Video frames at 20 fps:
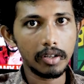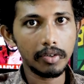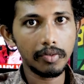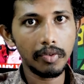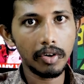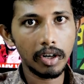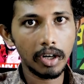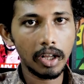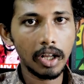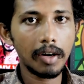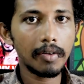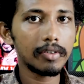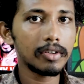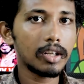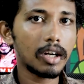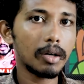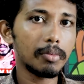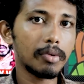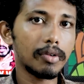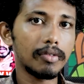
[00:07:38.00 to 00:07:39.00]
இவனை தான்
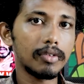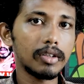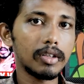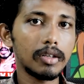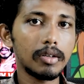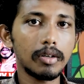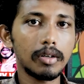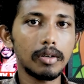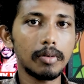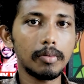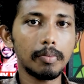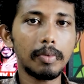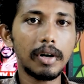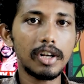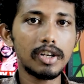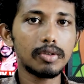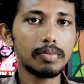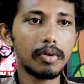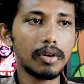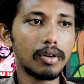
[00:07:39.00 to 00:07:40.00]
வந்து நம்ம வந்து
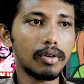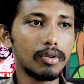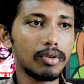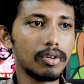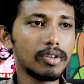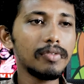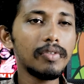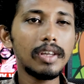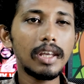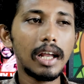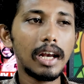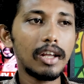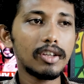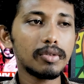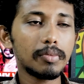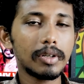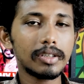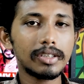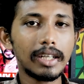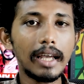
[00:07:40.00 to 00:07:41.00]
பனிஷ் பண்ணணும் இவங்க எல்லாம்
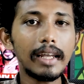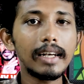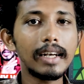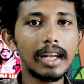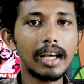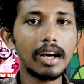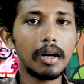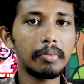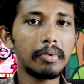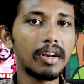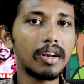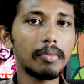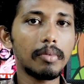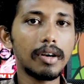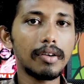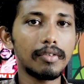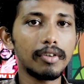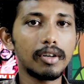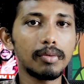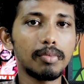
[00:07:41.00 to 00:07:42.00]
சும்மா சைடில் அப்படின்ற
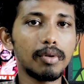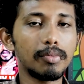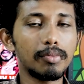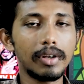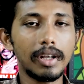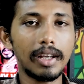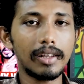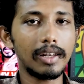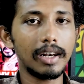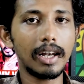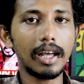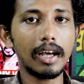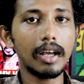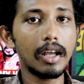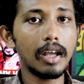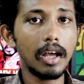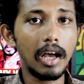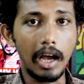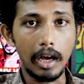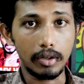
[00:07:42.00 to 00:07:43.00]
மாதிரி விட்டு போக முடியாது இல்லை
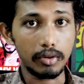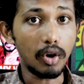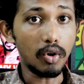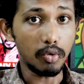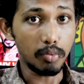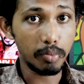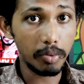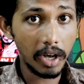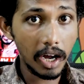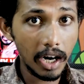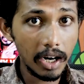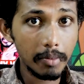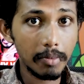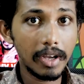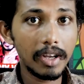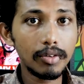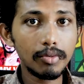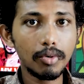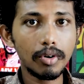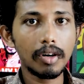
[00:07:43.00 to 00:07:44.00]
ஆக்சுவலாக உண்மையான
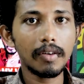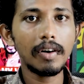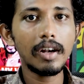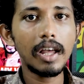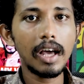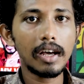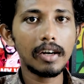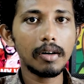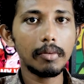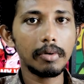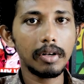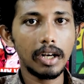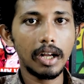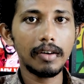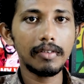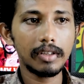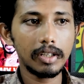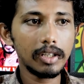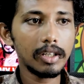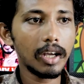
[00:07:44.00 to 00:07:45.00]
மெயின் குற்றவாளி யார்
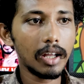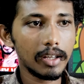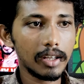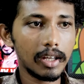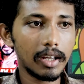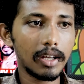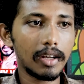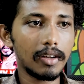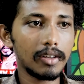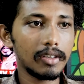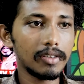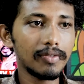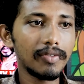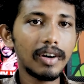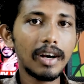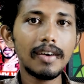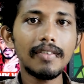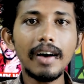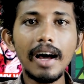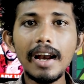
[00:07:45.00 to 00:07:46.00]
அப்படின்னா வந்து அதை
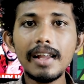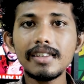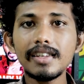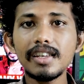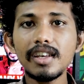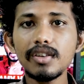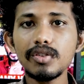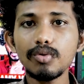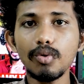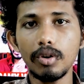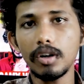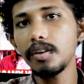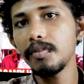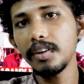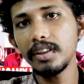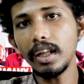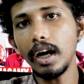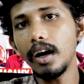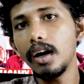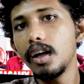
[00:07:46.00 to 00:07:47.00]
இவனை வேலை செய்ய
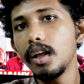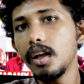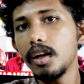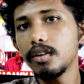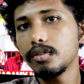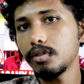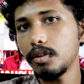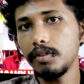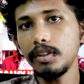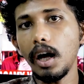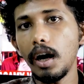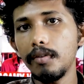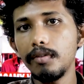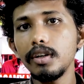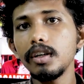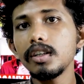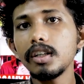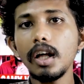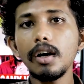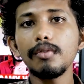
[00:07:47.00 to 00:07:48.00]
சொன்னவன் தான் ஸோ வந்து
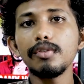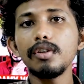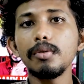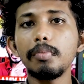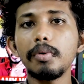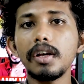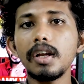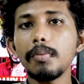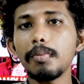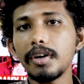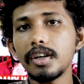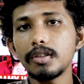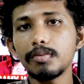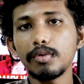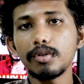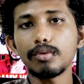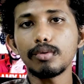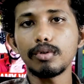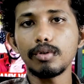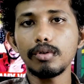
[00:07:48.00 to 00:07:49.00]
அவனுக்கு தான் வந்து பெரிய
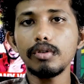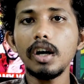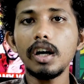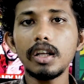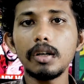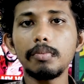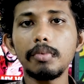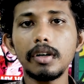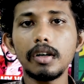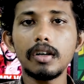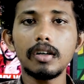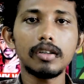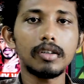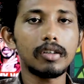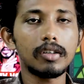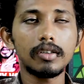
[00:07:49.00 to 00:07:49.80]
பனிஷ்மெண்ட் கொடுக்கணும் ஐயப்பன்